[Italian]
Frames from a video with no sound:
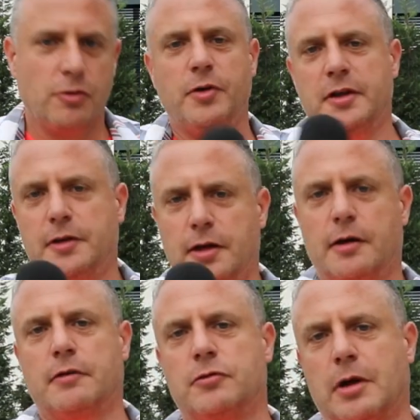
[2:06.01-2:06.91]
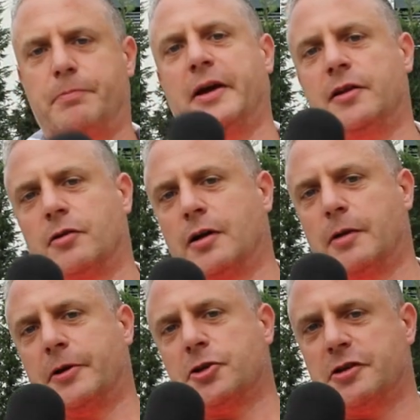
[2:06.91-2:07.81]
Quindi un appello
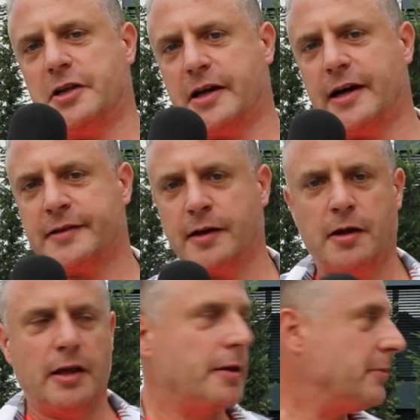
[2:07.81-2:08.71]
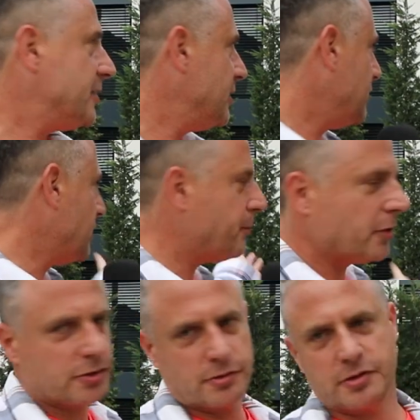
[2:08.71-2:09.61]
al padrone di casa e mettigliela a
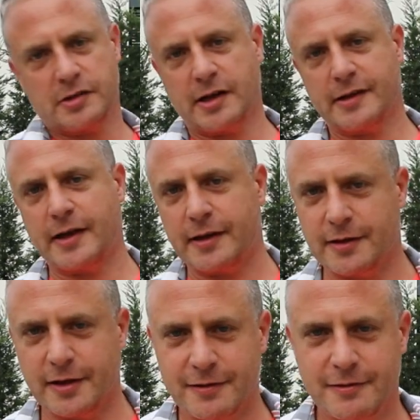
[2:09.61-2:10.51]
posto sta casetta.